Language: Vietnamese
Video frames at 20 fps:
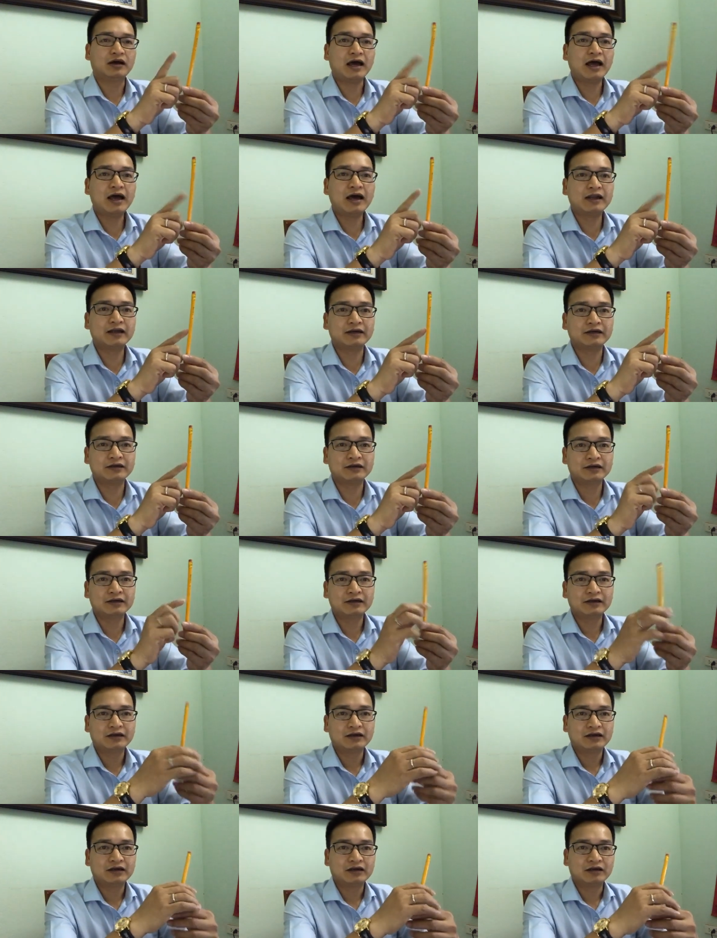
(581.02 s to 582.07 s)
A này
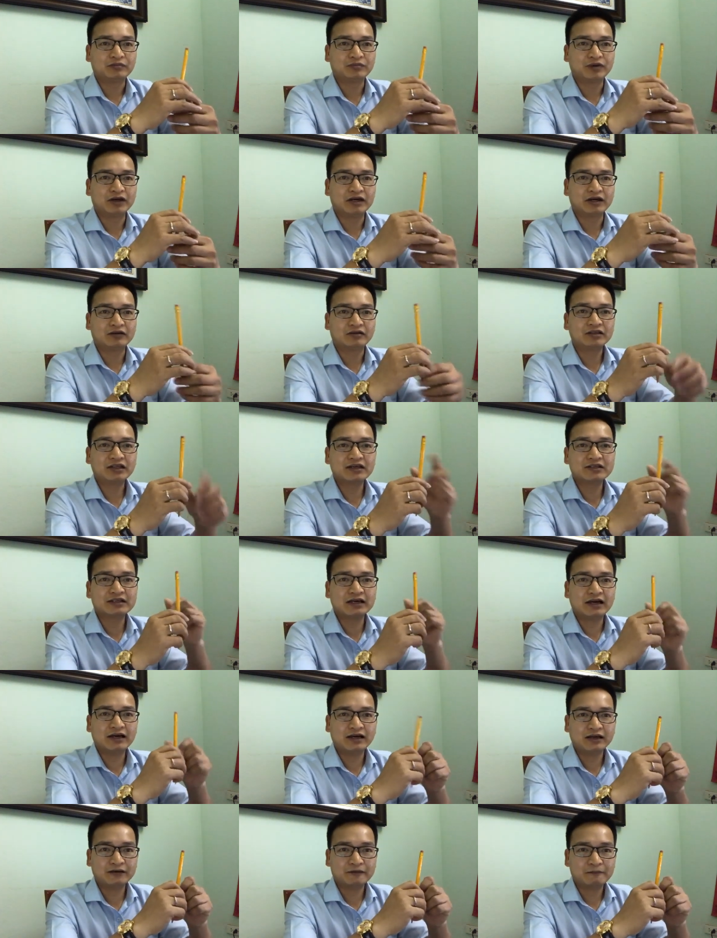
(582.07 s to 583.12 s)
mà nó tăng
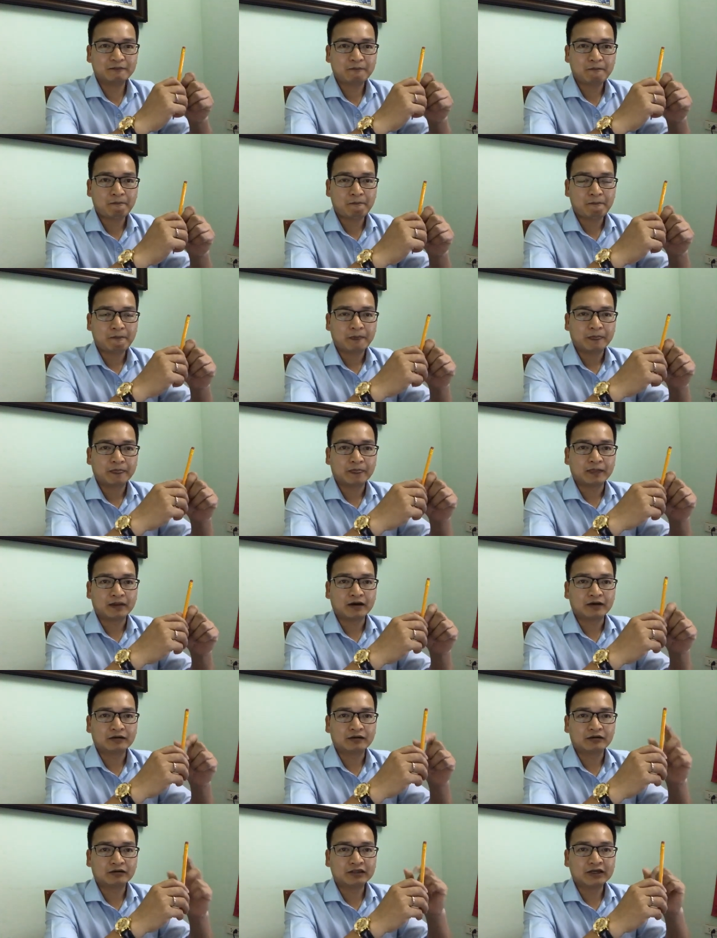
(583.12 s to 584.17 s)
giá
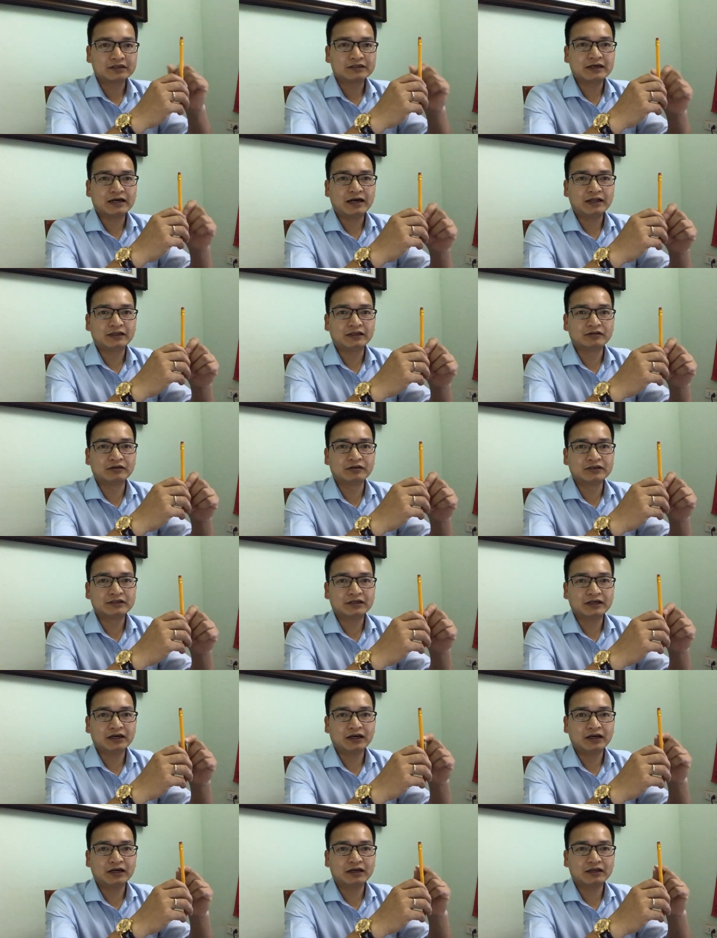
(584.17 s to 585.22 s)
nó tăng giá thì tôi
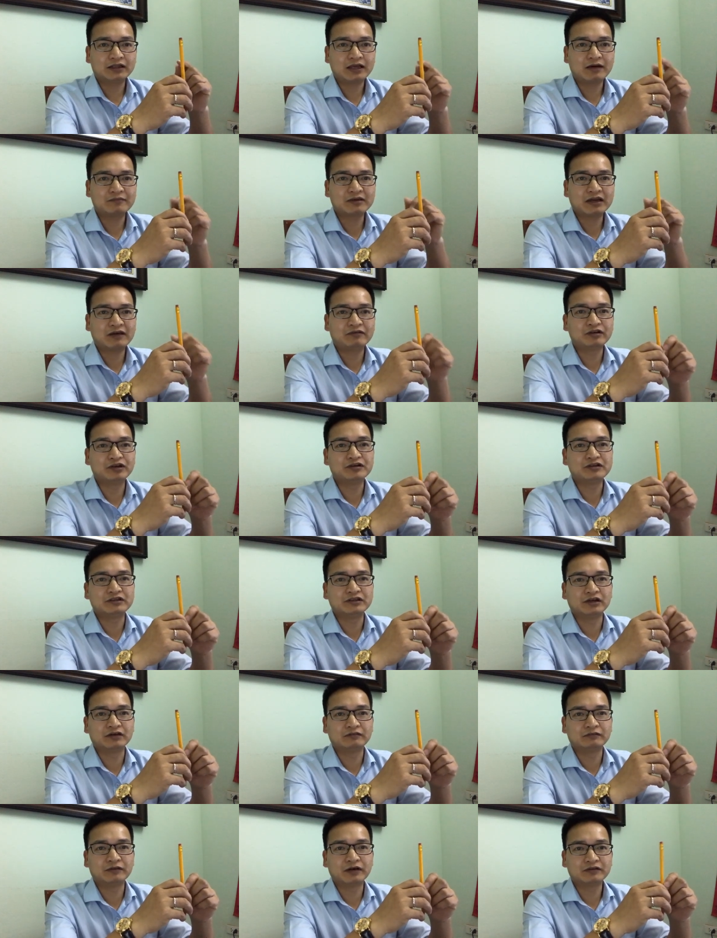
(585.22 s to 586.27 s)
sẽ tham gia vào thị
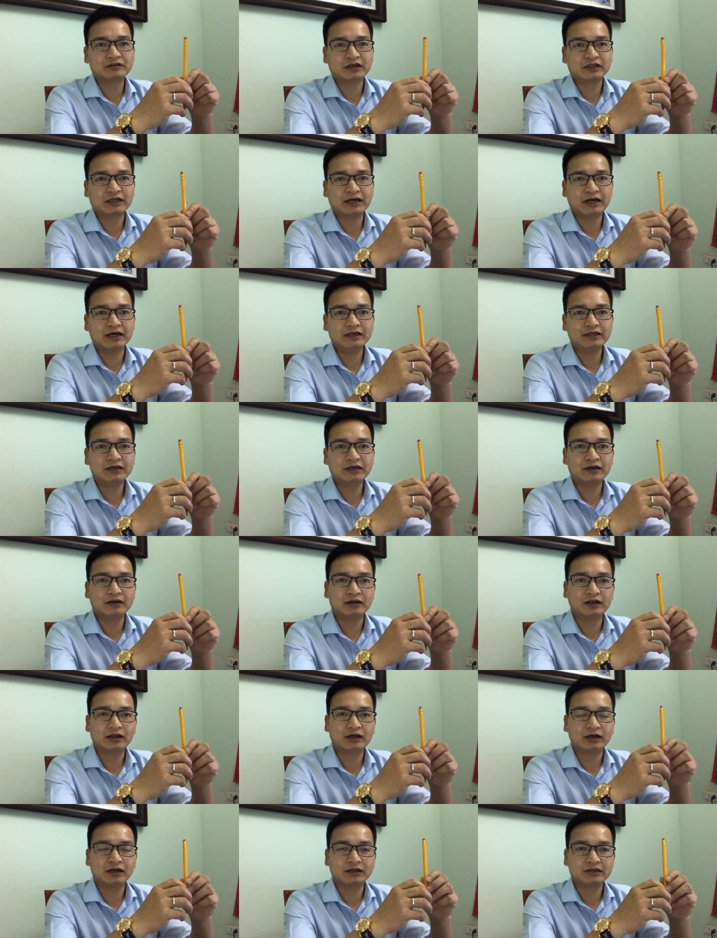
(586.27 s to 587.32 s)
trường vào trạng thái
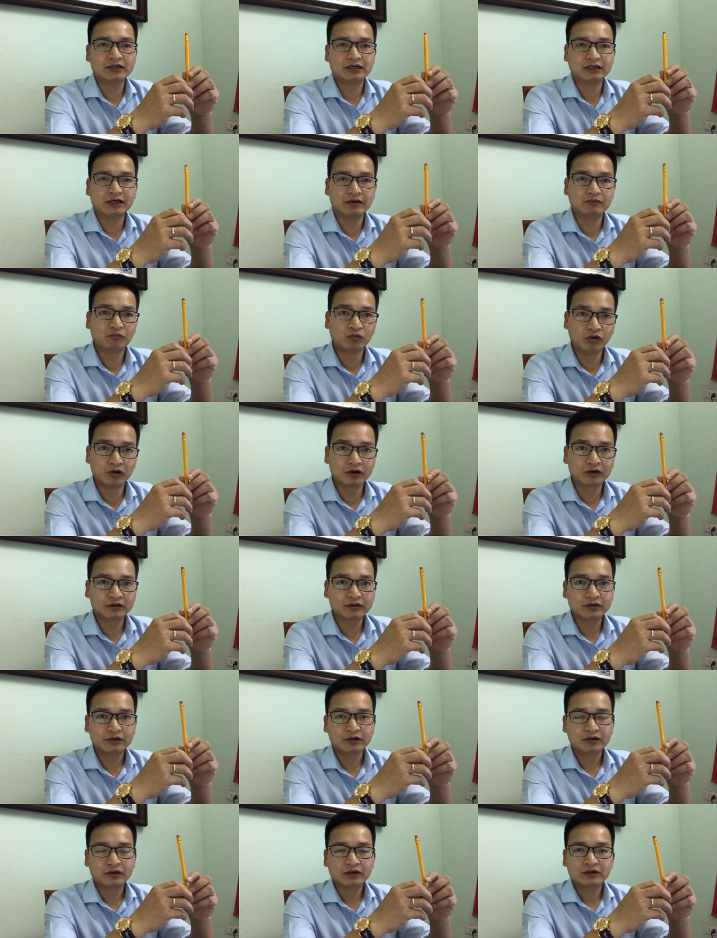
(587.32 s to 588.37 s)
là trạng thái mua
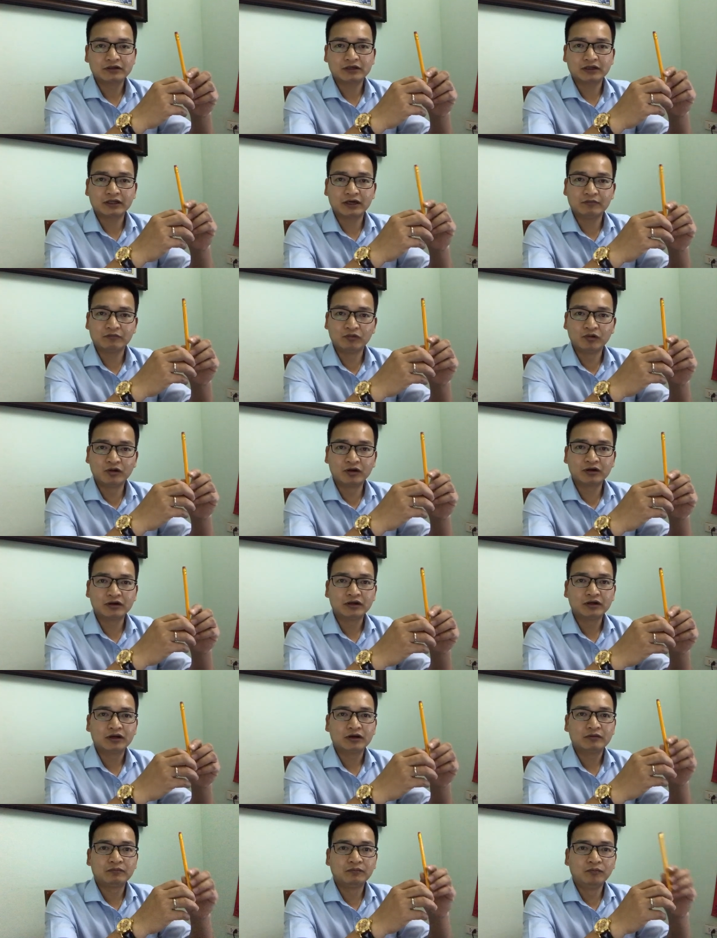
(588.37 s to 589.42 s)
trạng thái mua
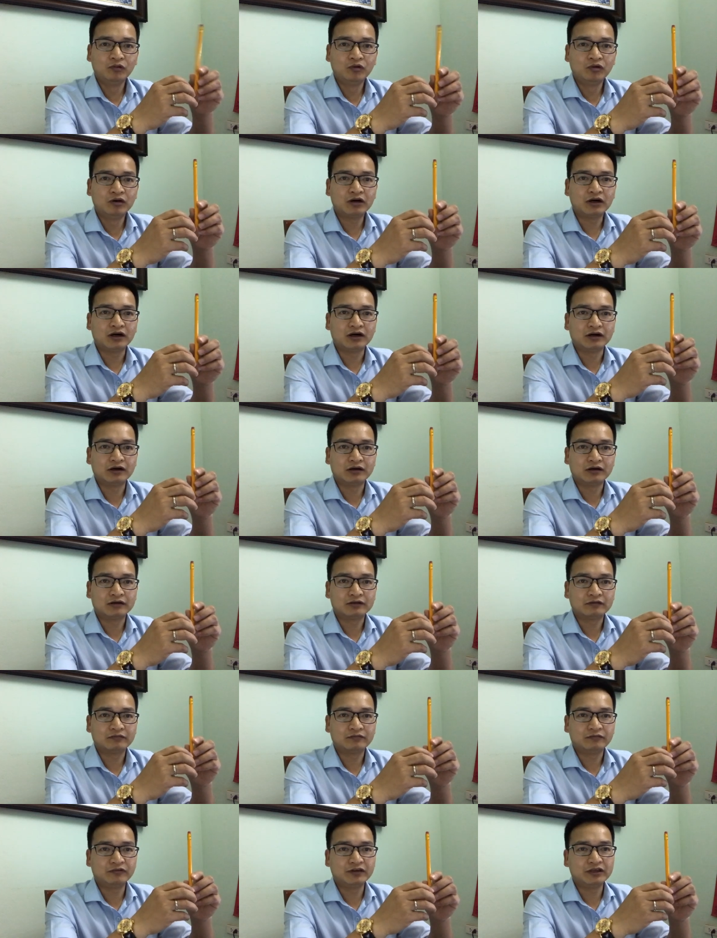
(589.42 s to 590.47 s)
mua ở
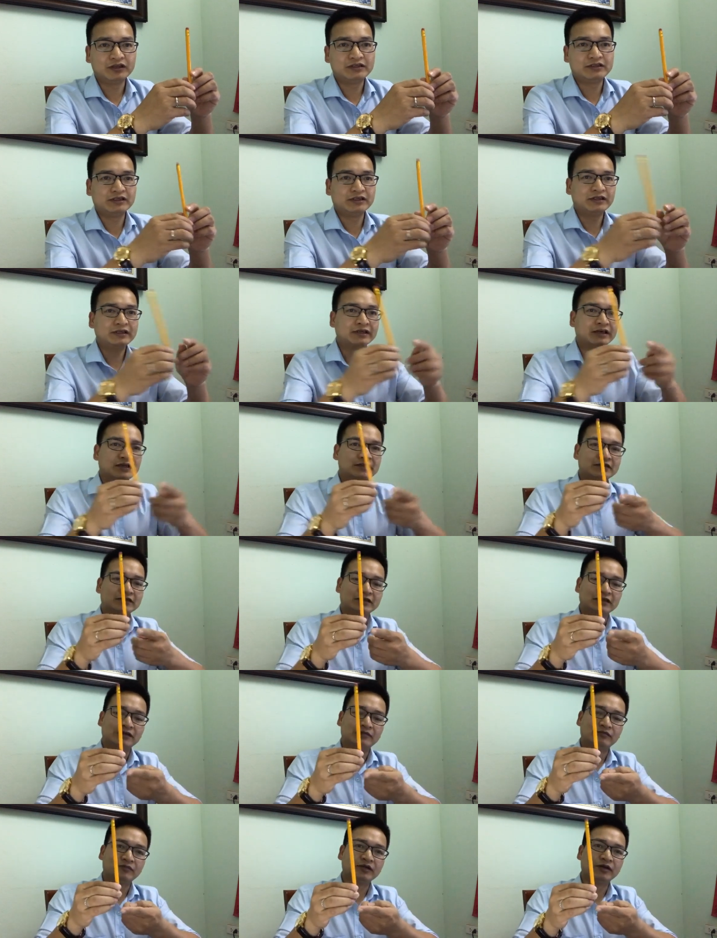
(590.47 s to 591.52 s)
vị trí giả
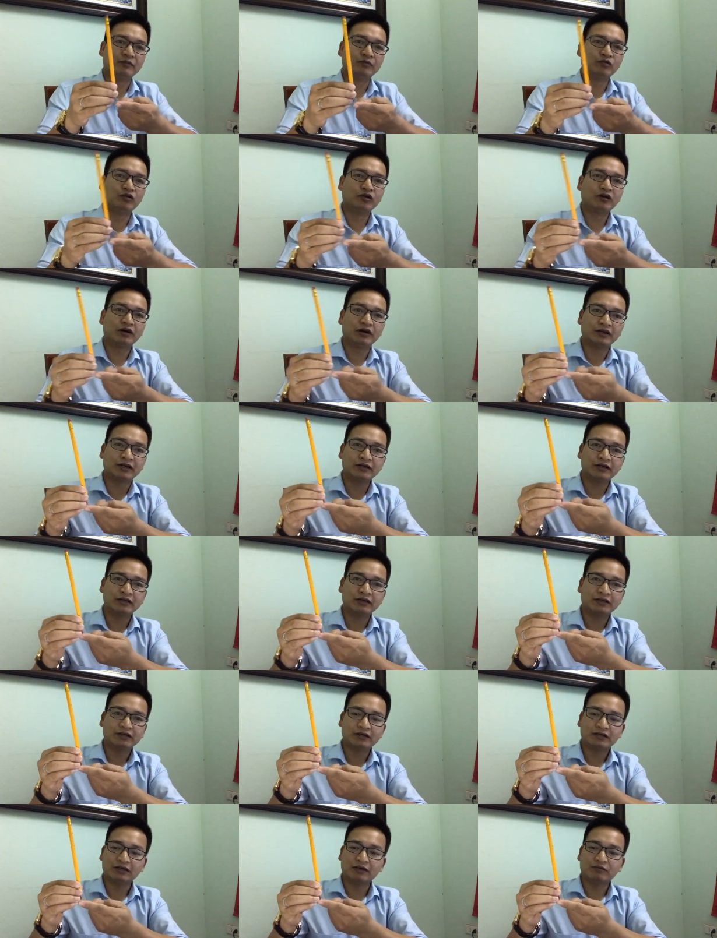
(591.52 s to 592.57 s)
sử là điểm mua nó ở đây
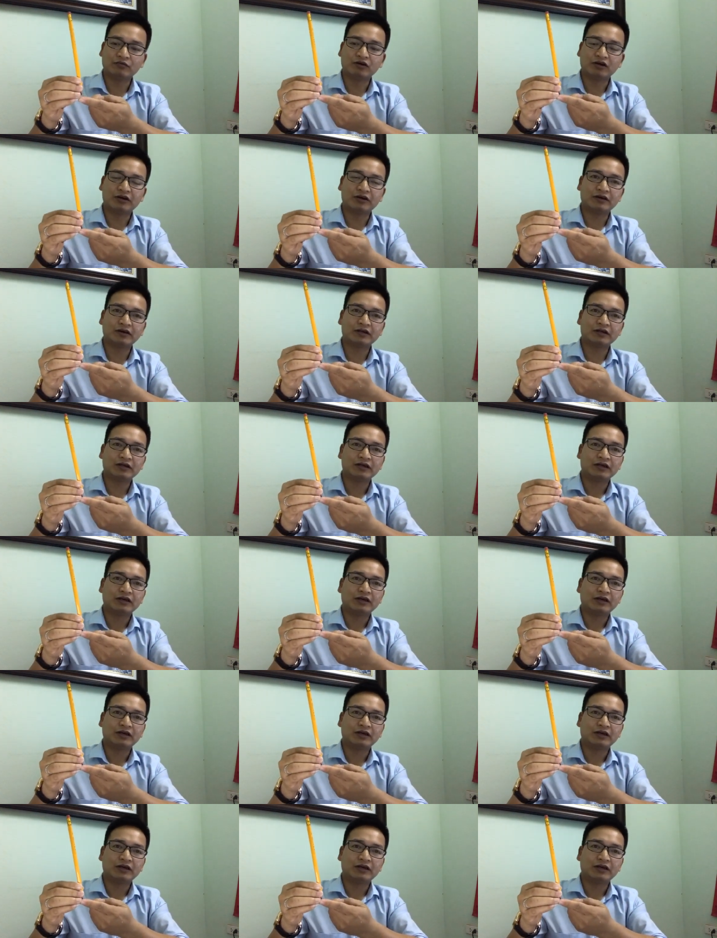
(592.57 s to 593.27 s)
điểm mua ở đây